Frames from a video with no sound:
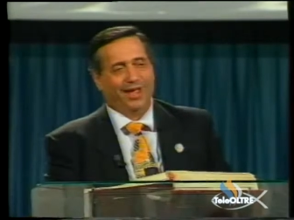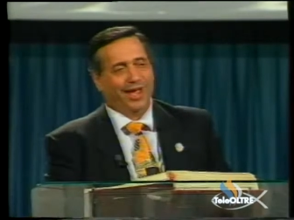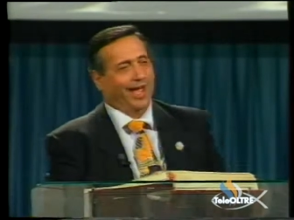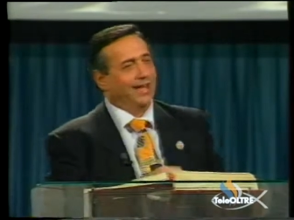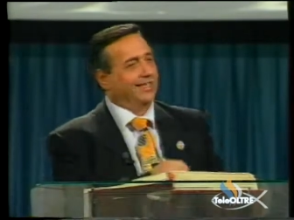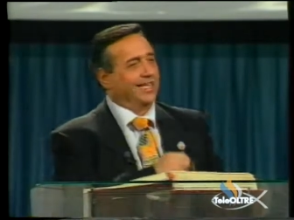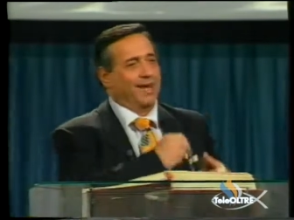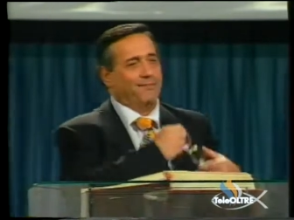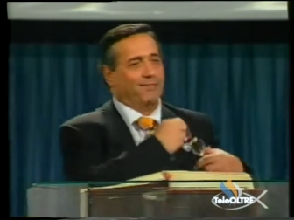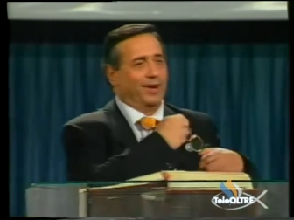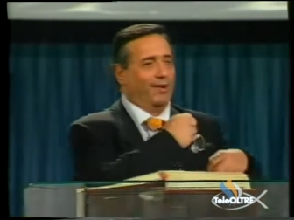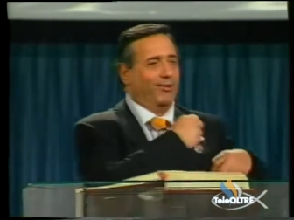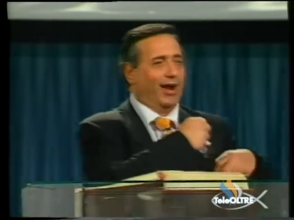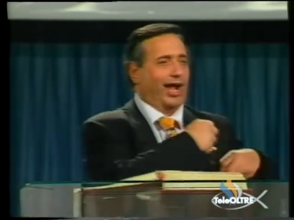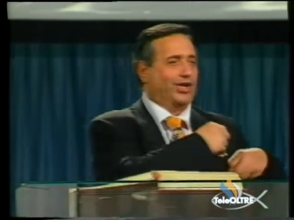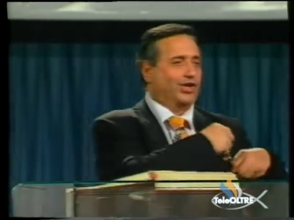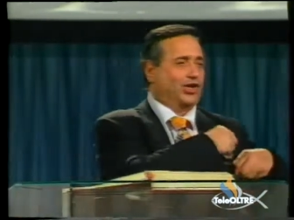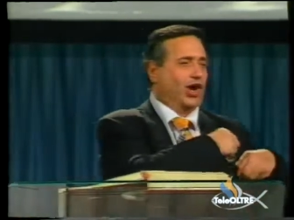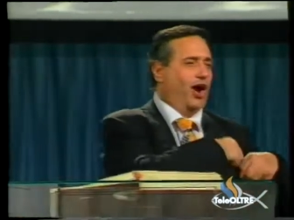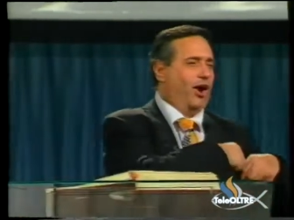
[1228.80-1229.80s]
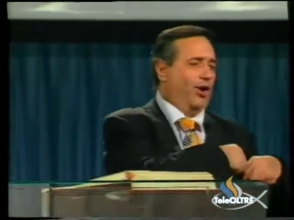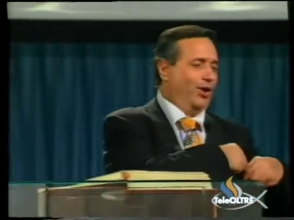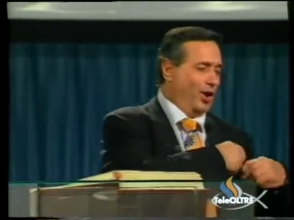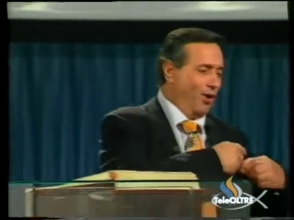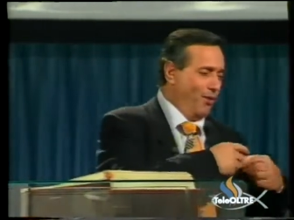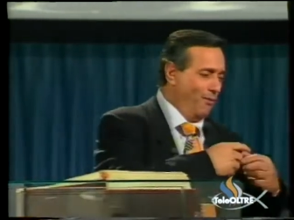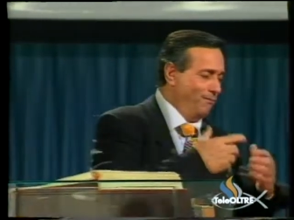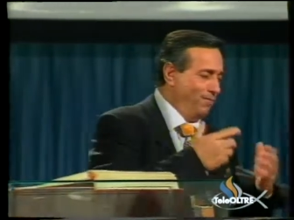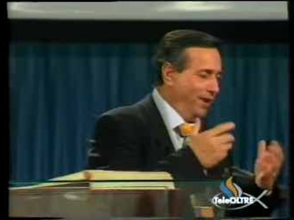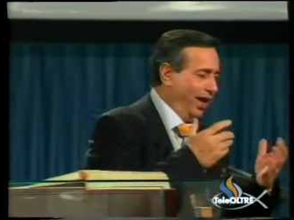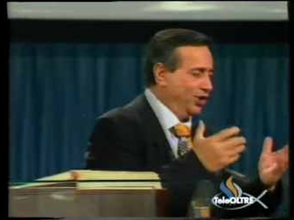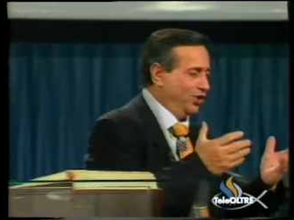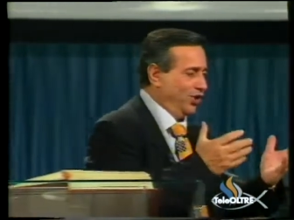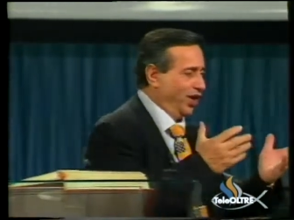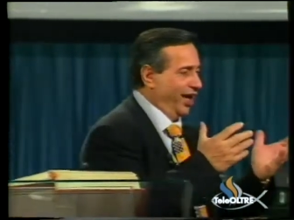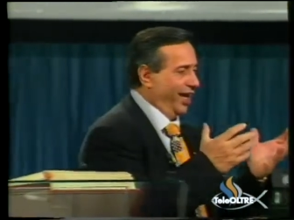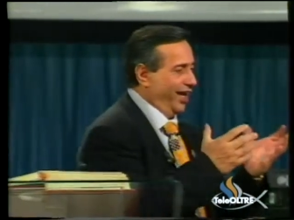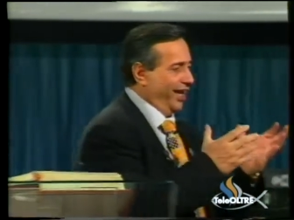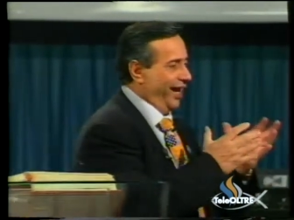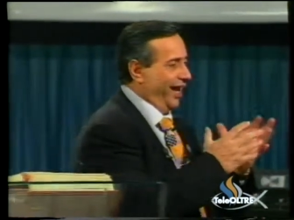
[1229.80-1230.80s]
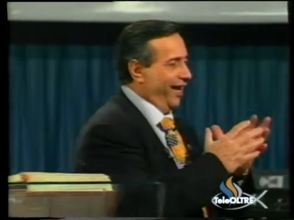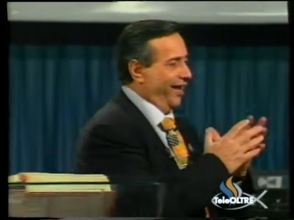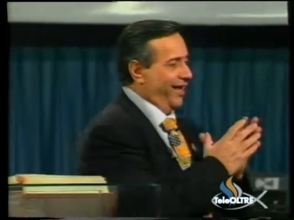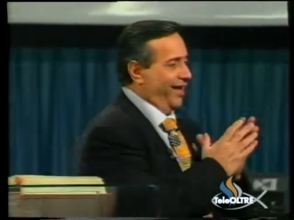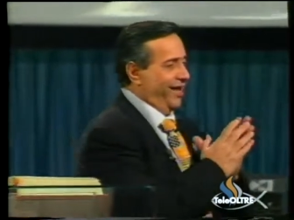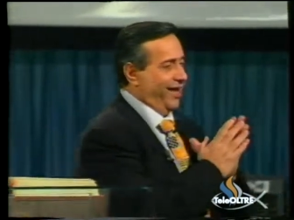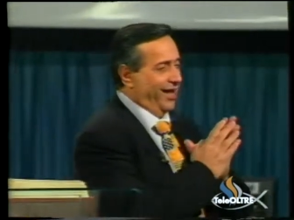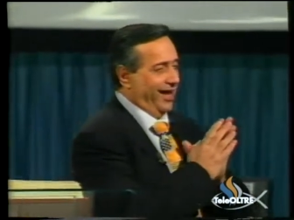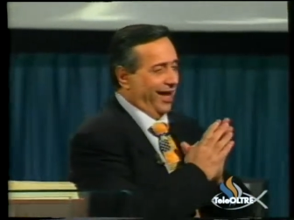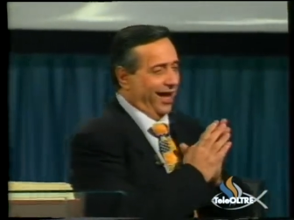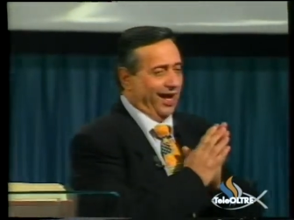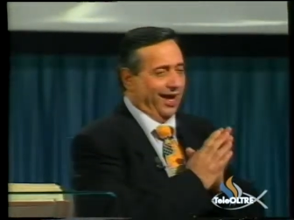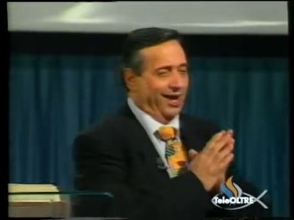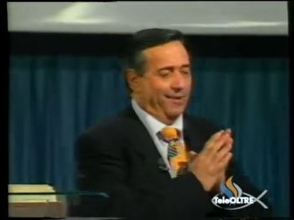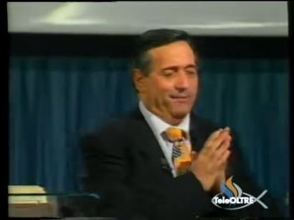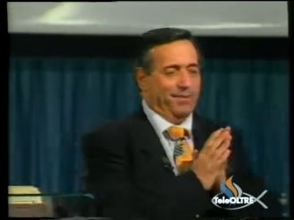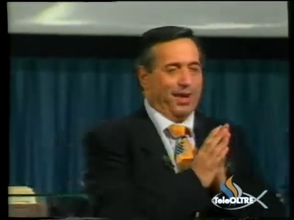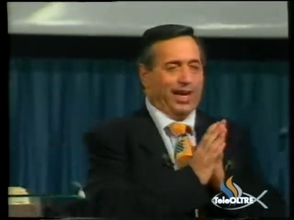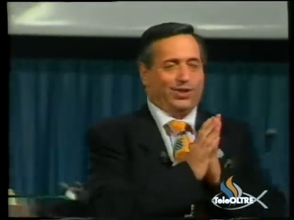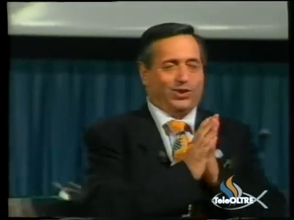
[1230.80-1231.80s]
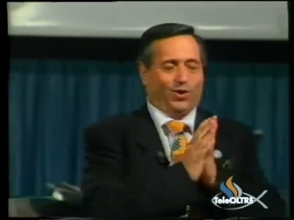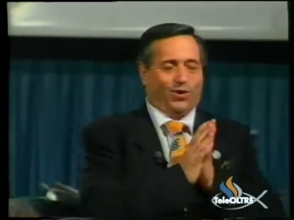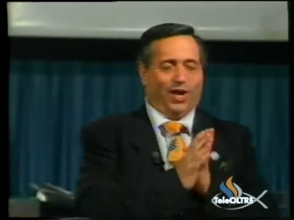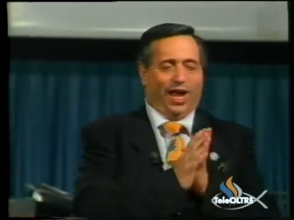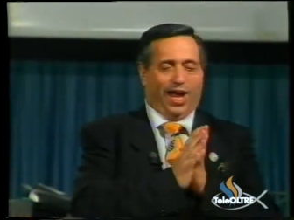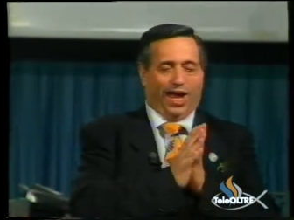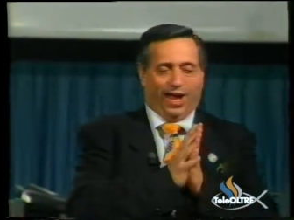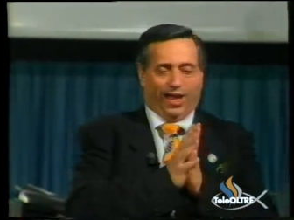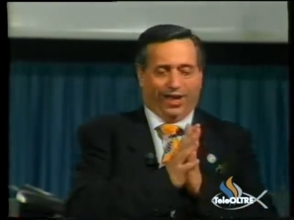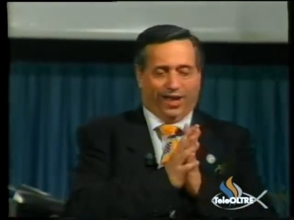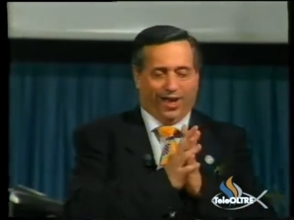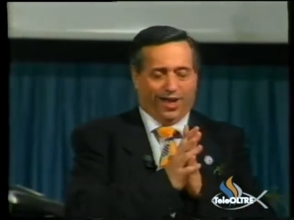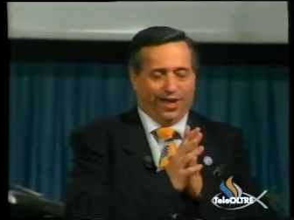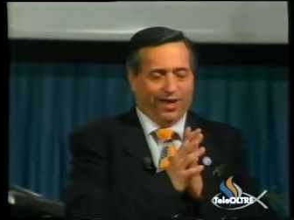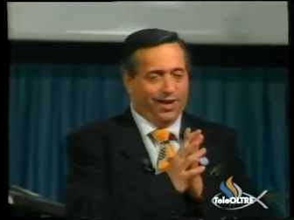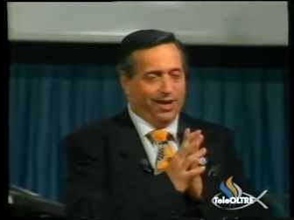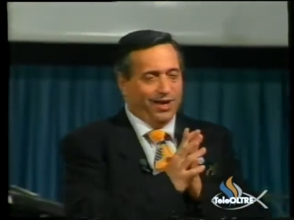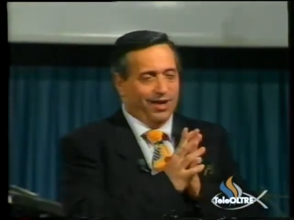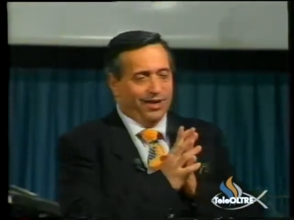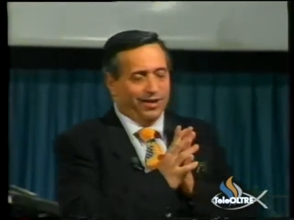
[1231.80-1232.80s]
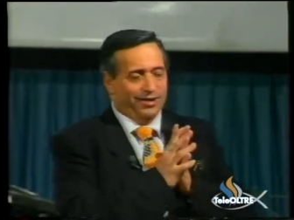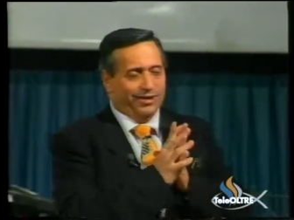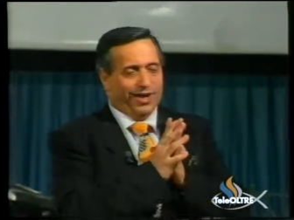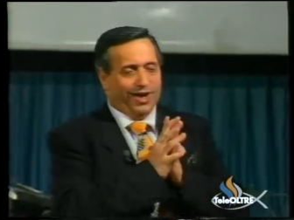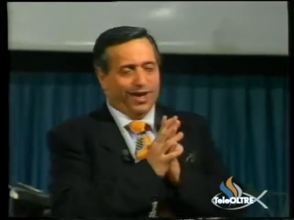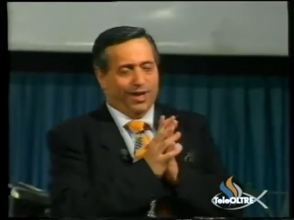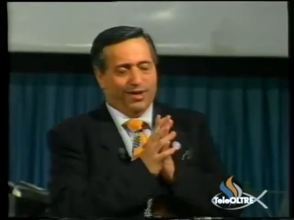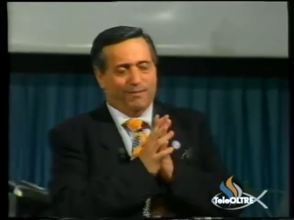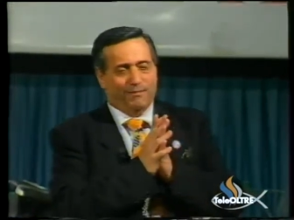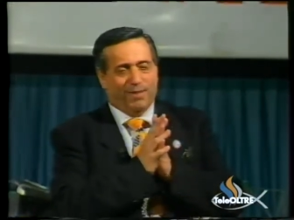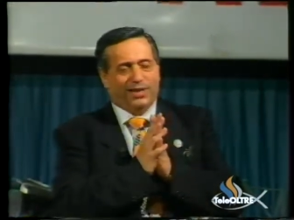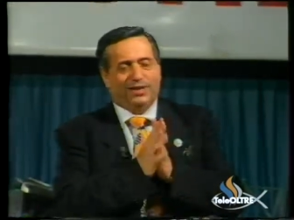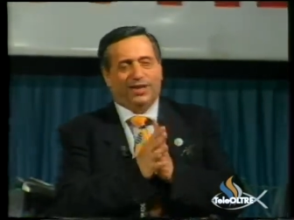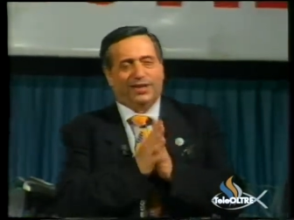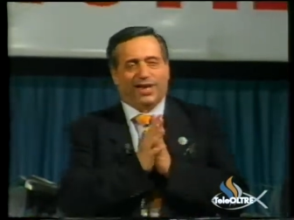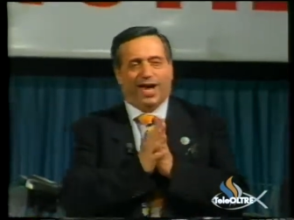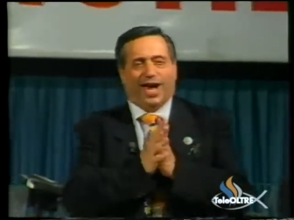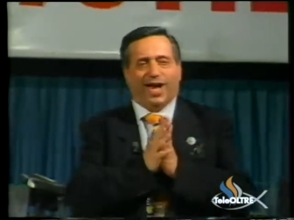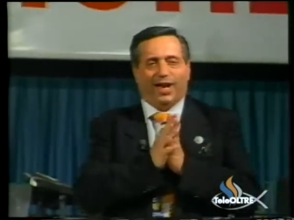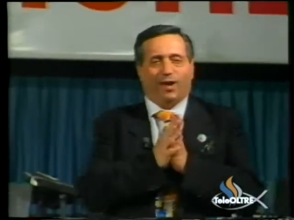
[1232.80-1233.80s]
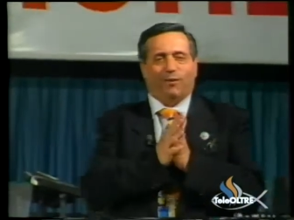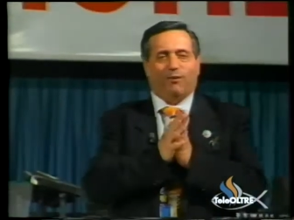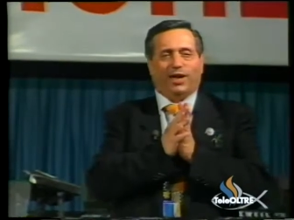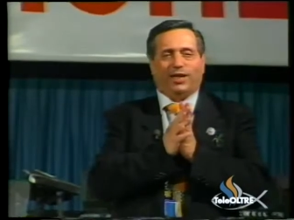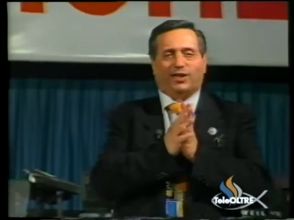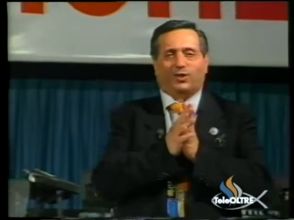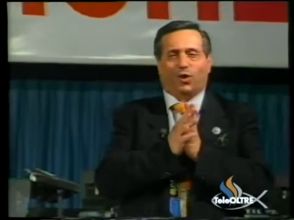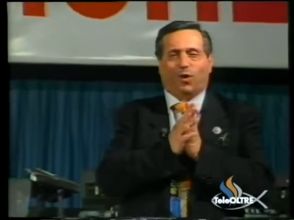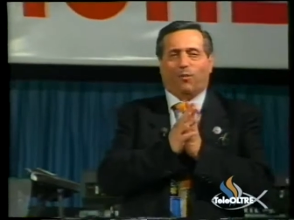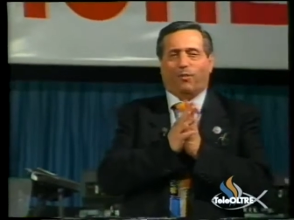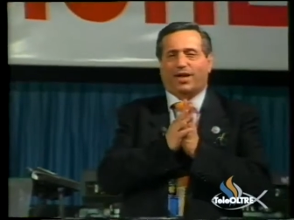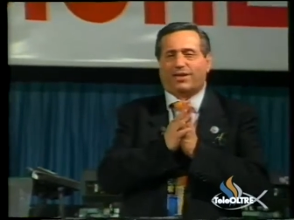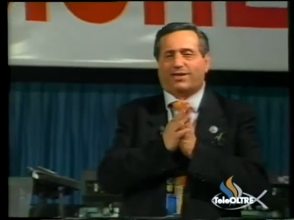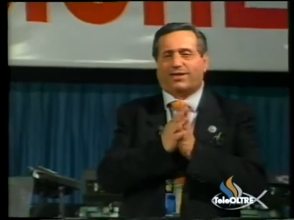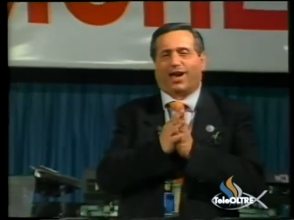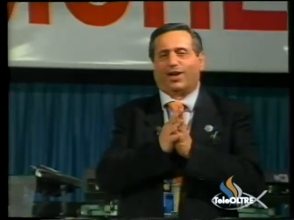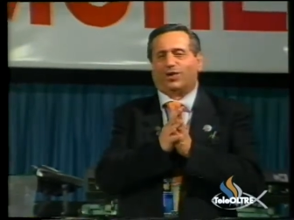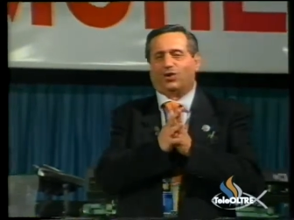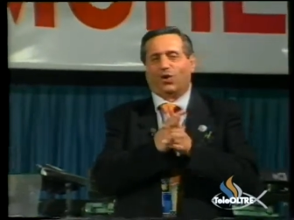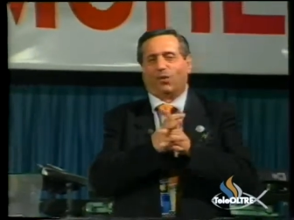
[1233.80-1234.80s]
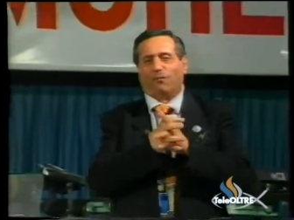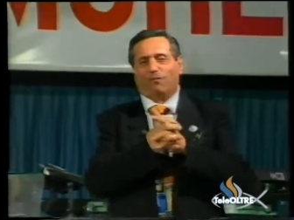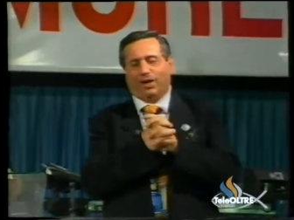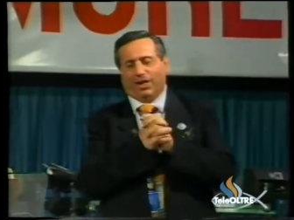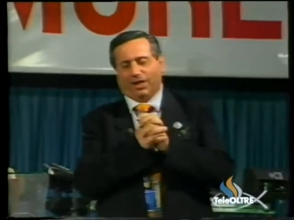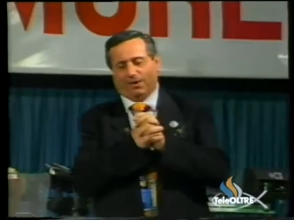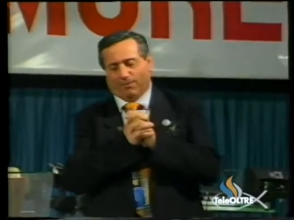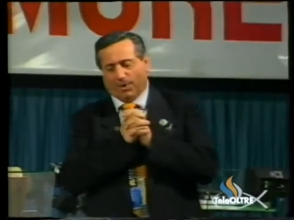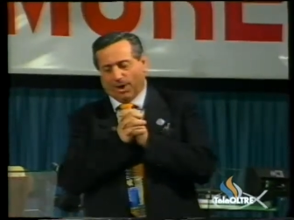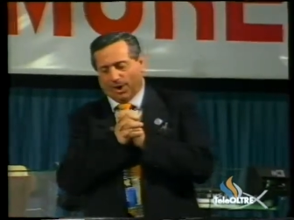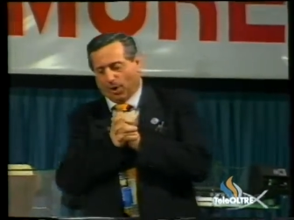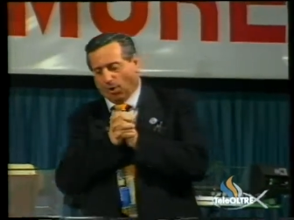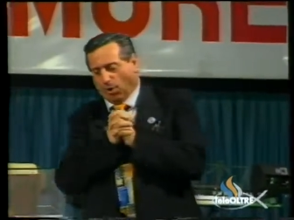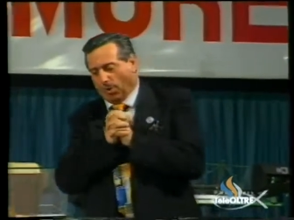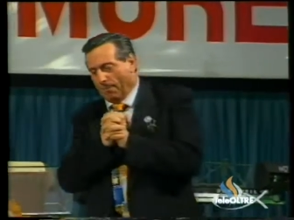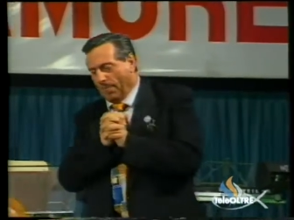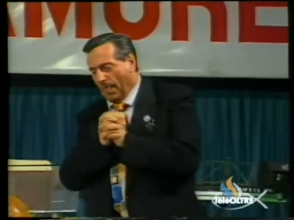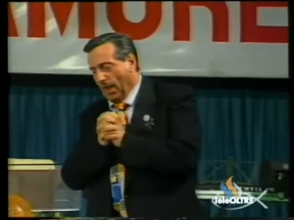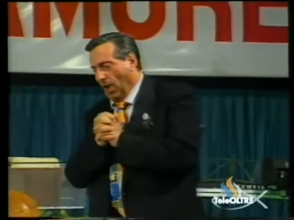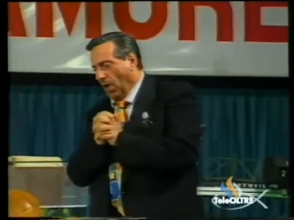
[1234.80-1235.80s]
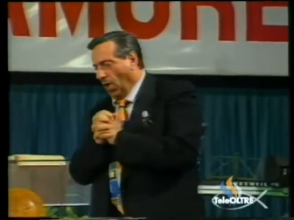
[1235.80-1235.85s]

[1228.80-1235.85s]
È sempre una gioia, un piacere eh, personale nel meditare questo passaggio biblico,